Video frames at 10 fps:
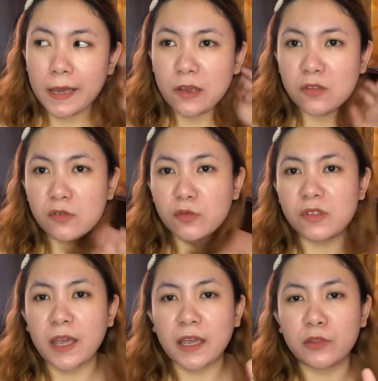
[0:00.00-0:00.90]
guys nung
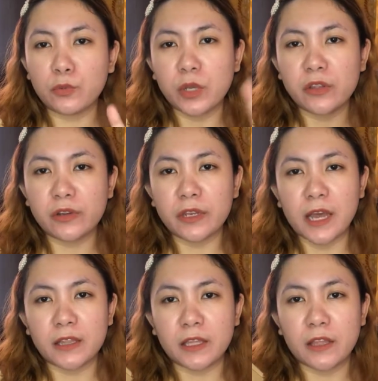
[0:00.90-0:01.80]
second winner
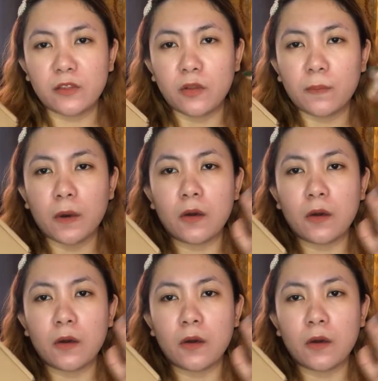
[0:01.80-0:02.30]
natin na